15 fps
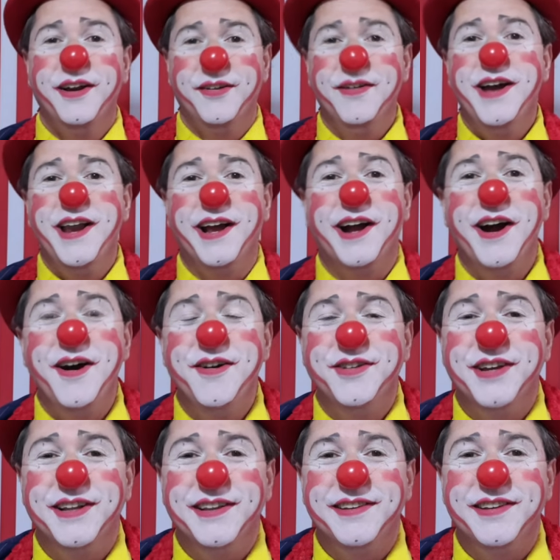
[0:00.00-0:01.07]
Não é legal,
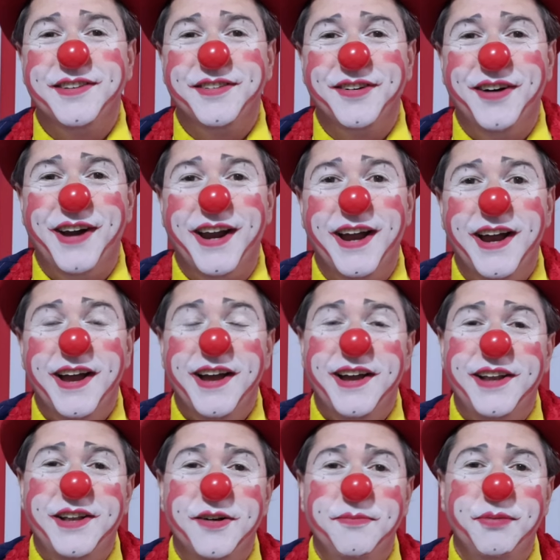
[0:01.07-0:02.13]
gente, essa história?
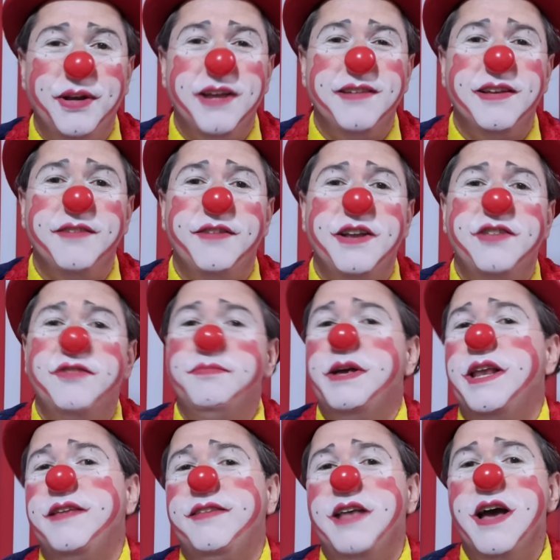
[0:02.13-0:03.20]
Então, porque você vai
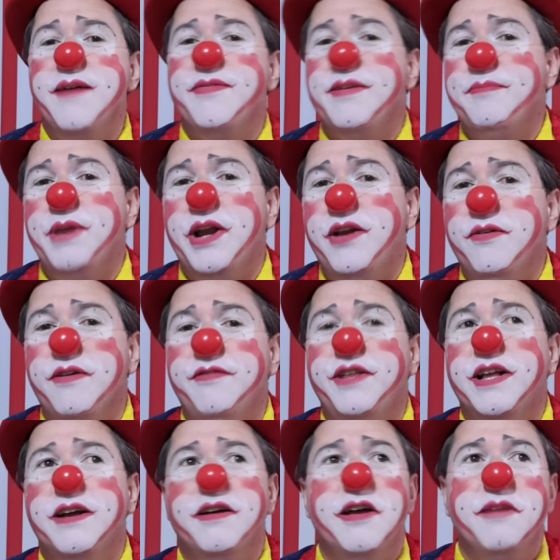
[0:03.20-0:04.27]
desmerecer, ah, você perdeu a
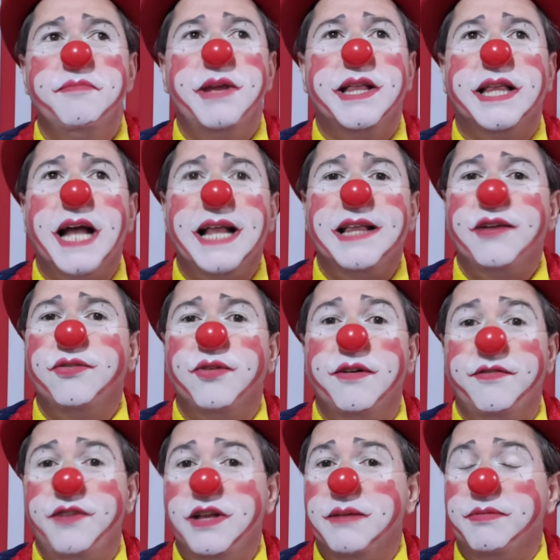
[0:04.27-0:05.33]
vida, metade da
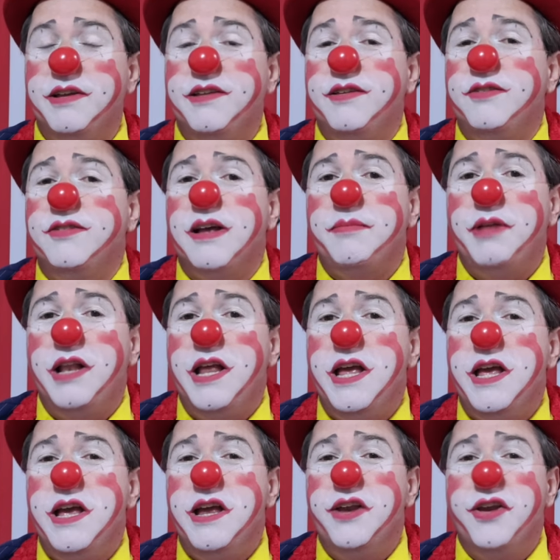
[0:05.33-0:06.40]
sua vida porque você não sabe
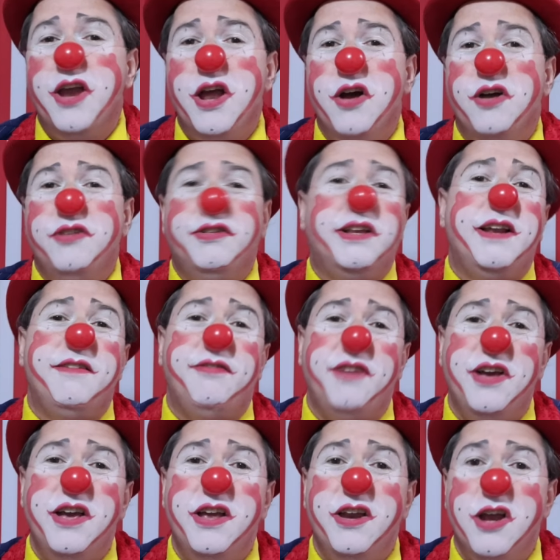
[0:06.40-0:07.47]
ler,
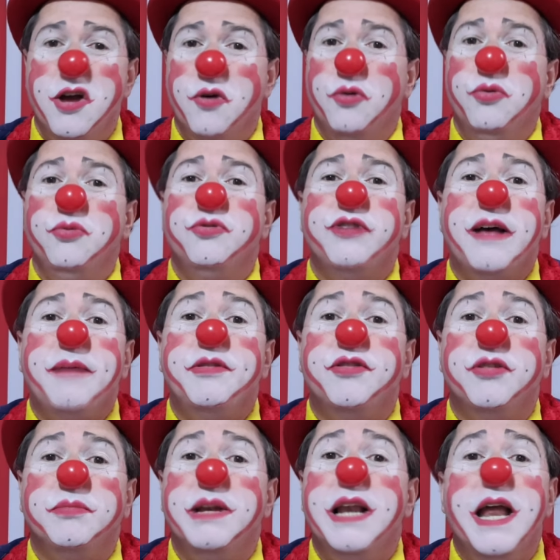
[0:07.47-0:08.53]
escrever, ou não sabe
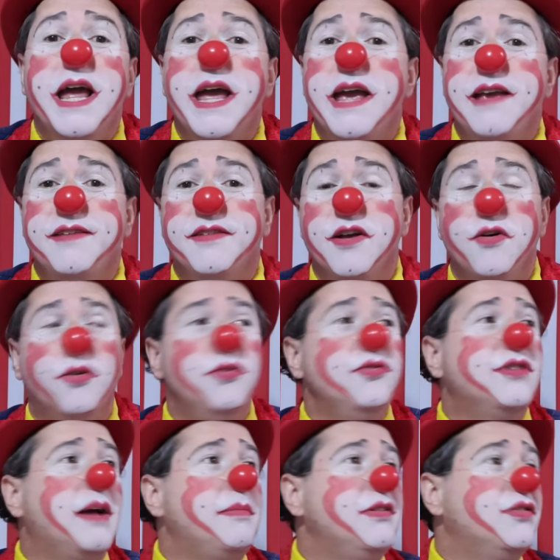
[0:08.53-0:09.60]
sobre leis, ou não
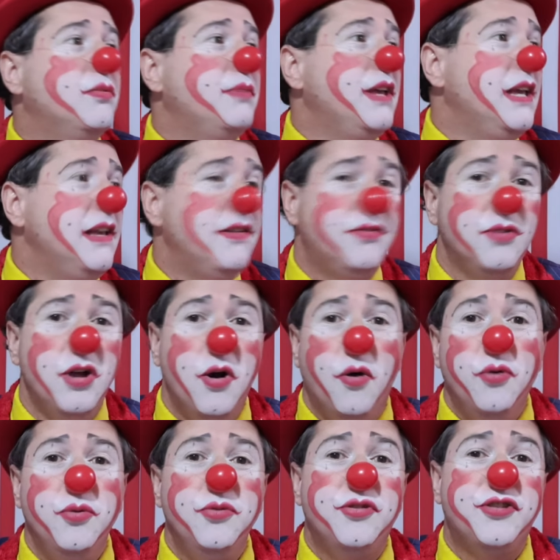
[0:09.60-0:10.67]
sabe sobre isso,
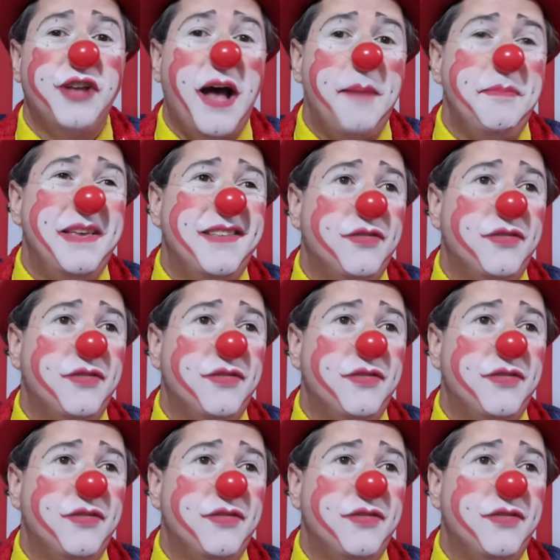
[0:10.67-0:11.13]
ou não sabe